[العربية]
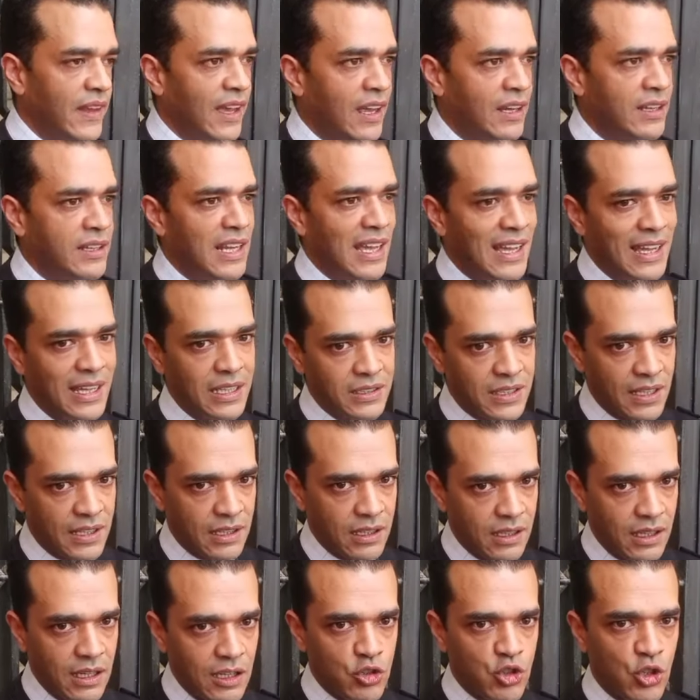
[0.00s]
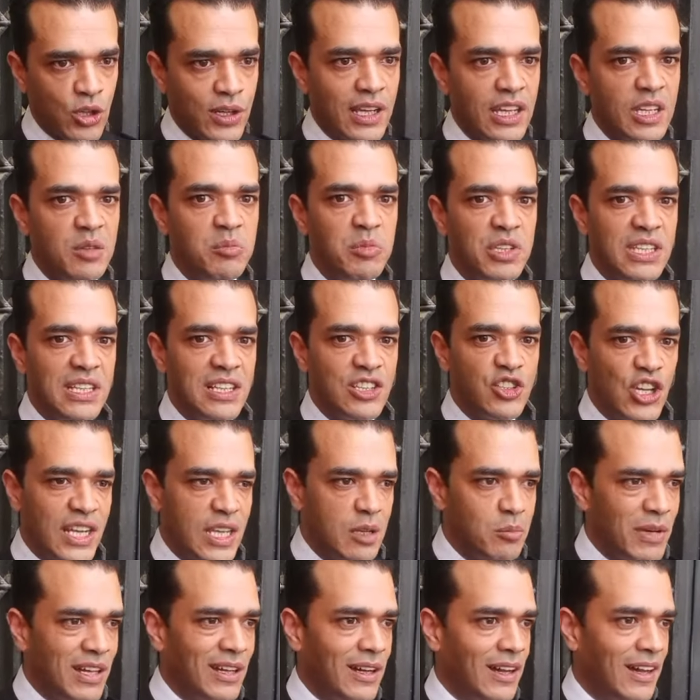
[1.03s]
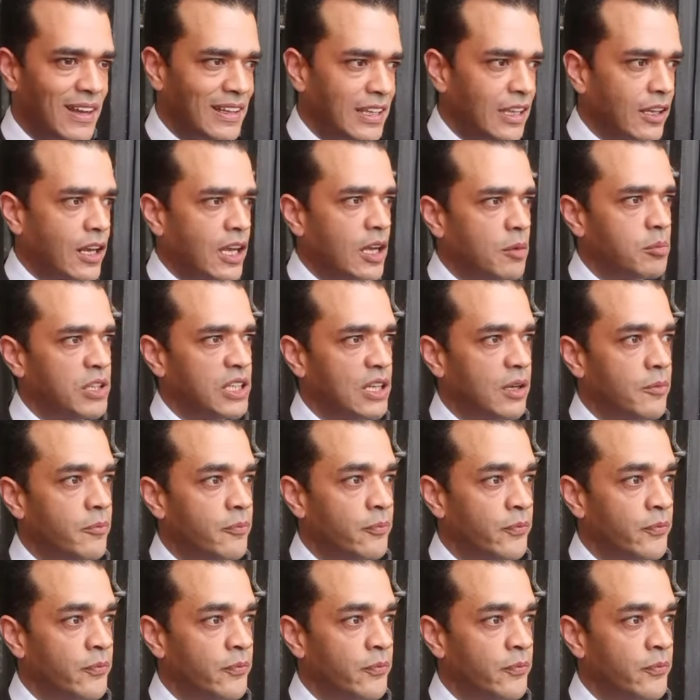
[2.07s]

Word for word: أن أخطر الجرائم هي الجريمة الإرهابية